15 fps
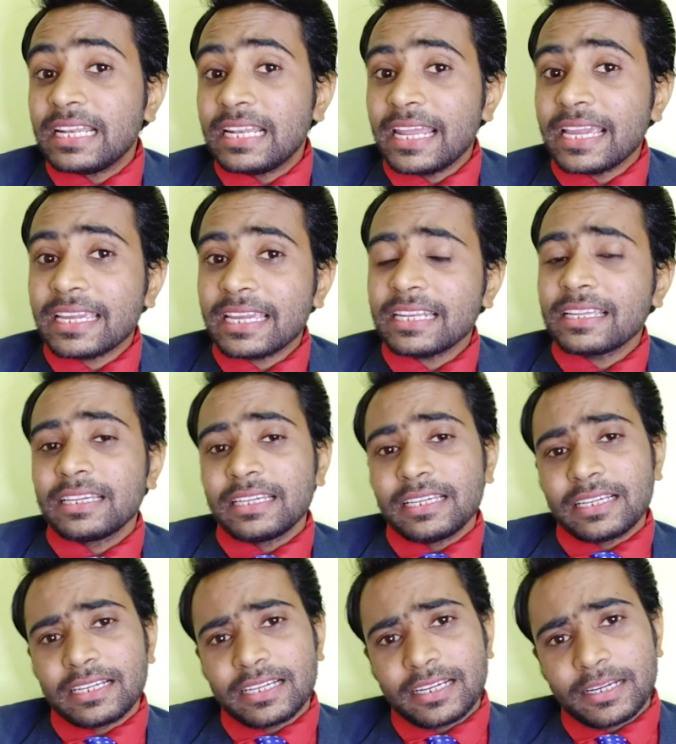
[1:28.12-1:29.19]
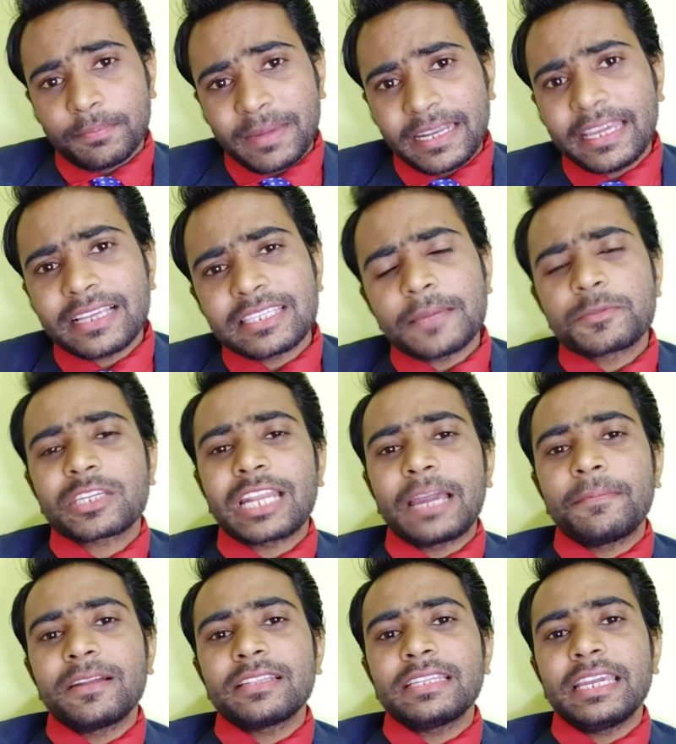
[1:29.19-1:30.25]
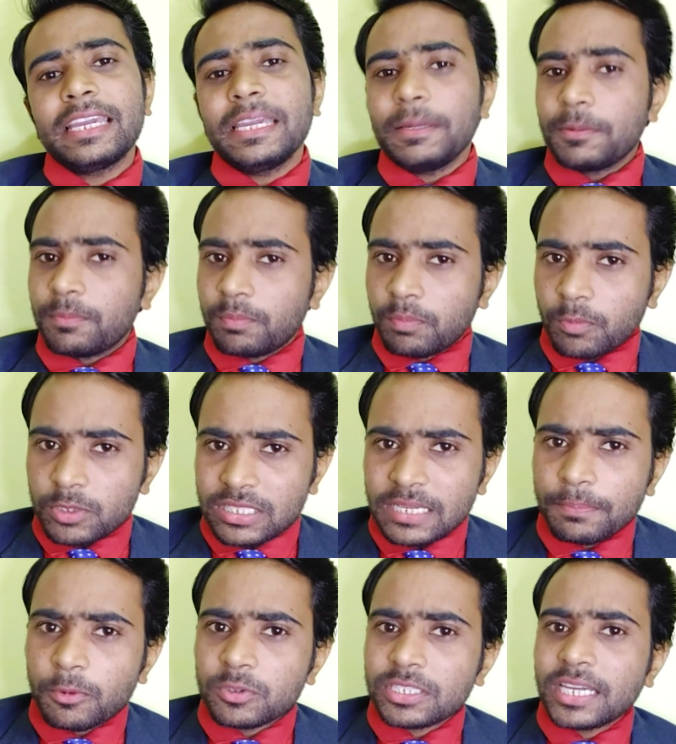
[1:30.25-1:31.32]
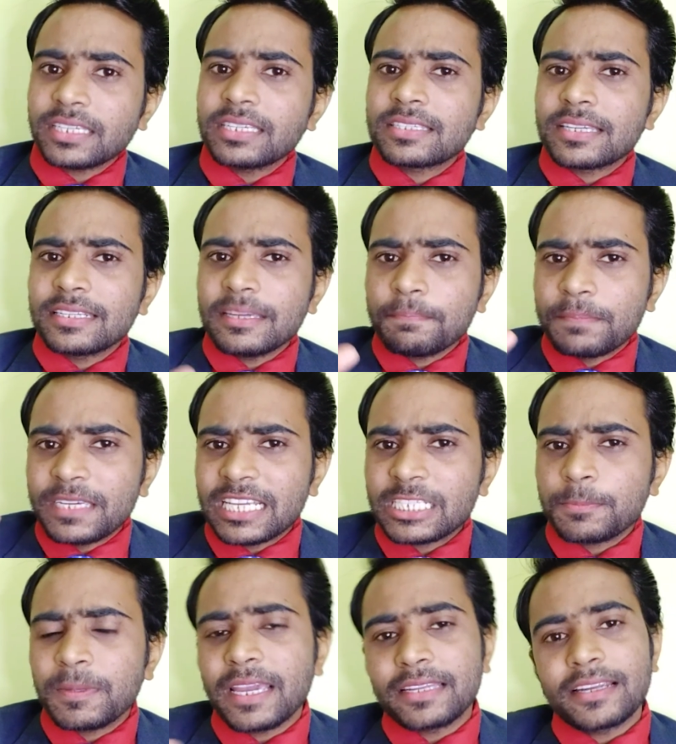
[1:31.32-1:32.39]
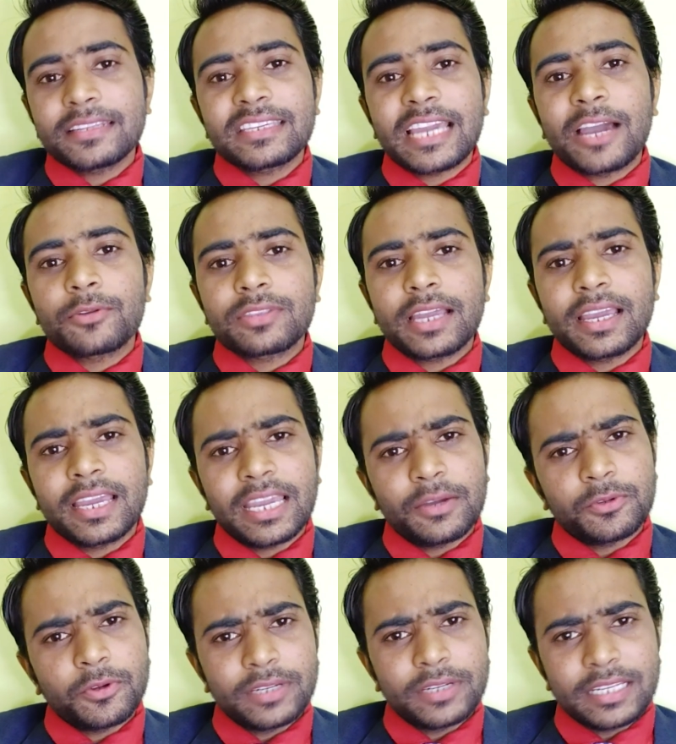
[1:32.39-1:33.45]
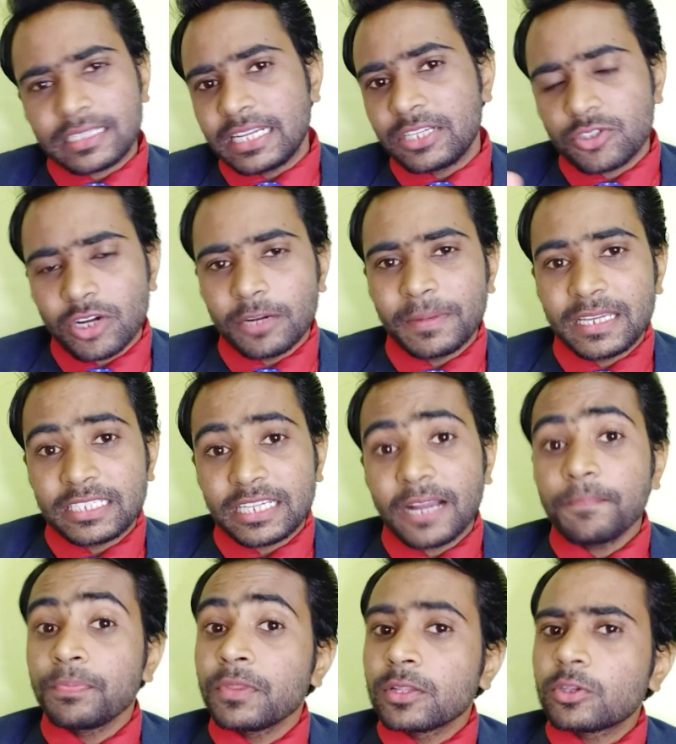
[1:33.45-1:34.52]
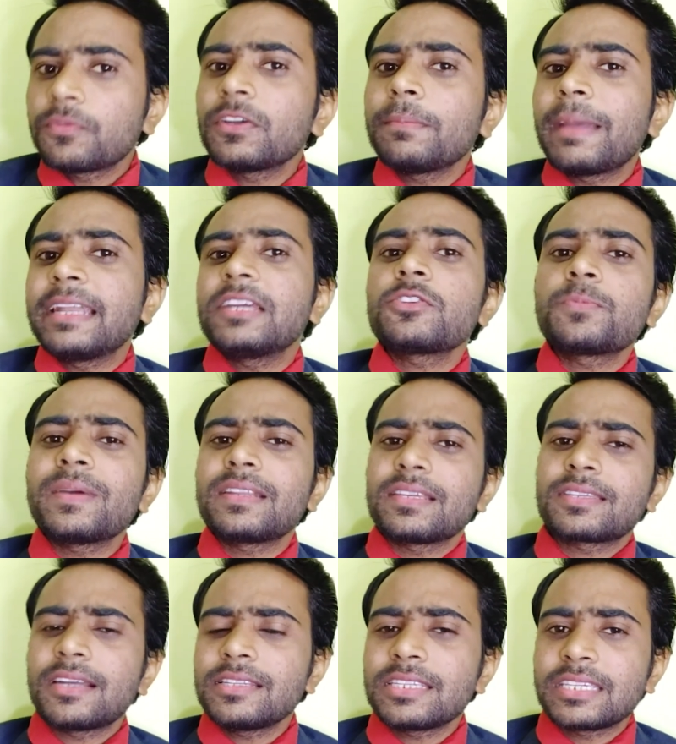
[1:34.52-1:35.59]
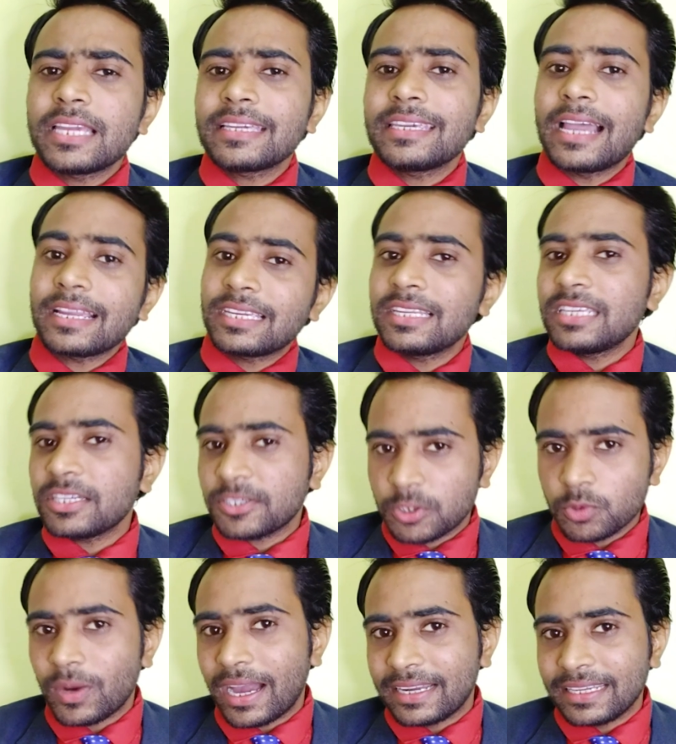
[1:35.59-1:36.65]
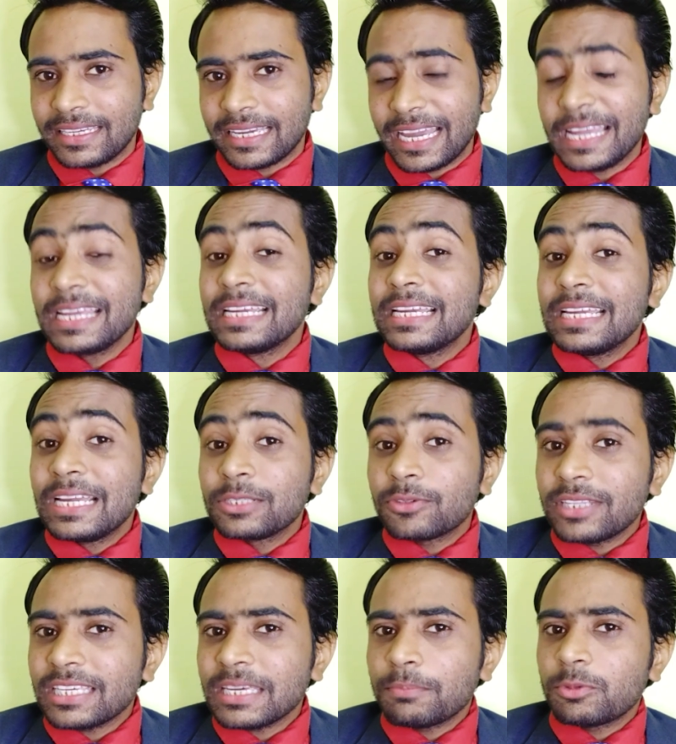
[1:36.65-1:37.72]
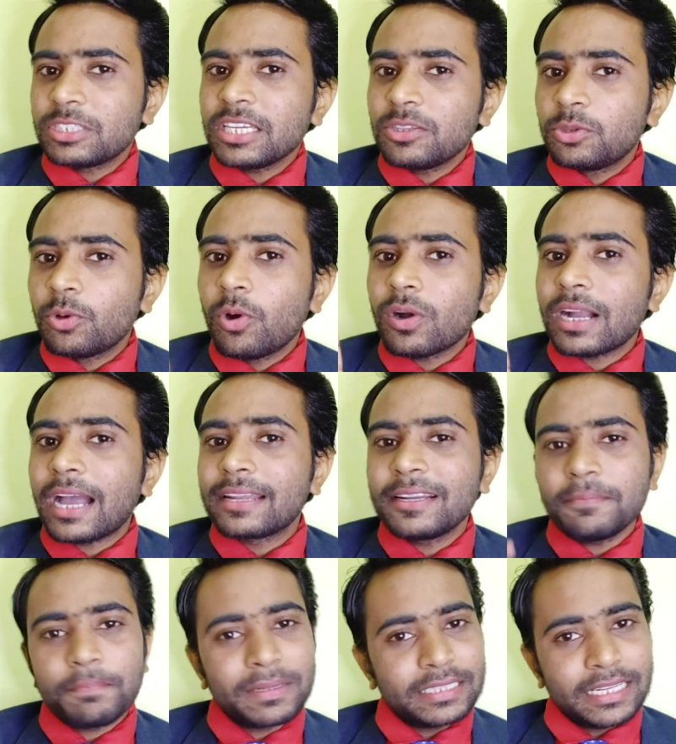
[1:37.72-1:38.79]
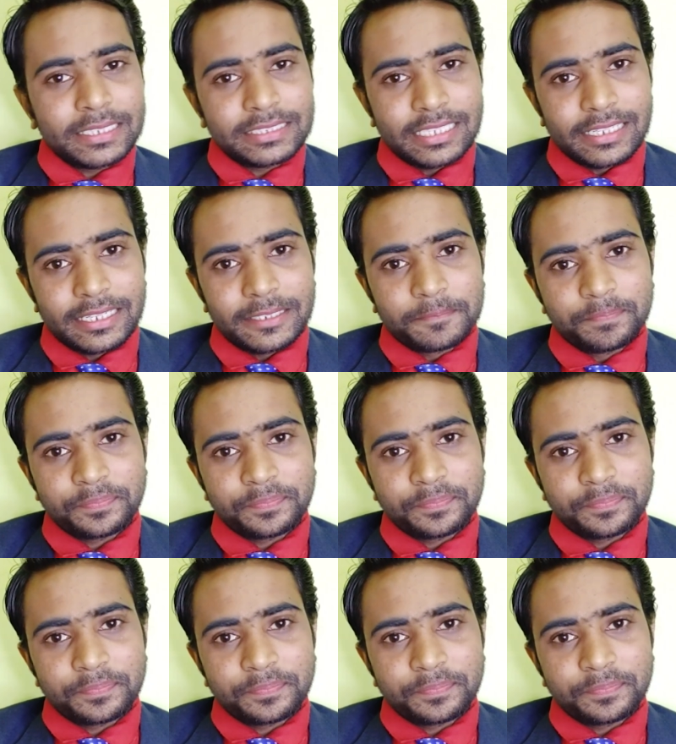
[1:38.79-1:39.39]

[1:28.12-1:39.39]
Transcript: लेकिन आ, मेरे एक सब्सक्राइबर ने मुझसे पूछा कि सर ये पी एच पी एरर क्या होता है उन्होंने स्क्रीनशॉट भेजा तो फिर मैंने उस पर रिसर्च किया कि आखिर ये क्यों आ रही है तो देखिए मुझे दो कारण पता चले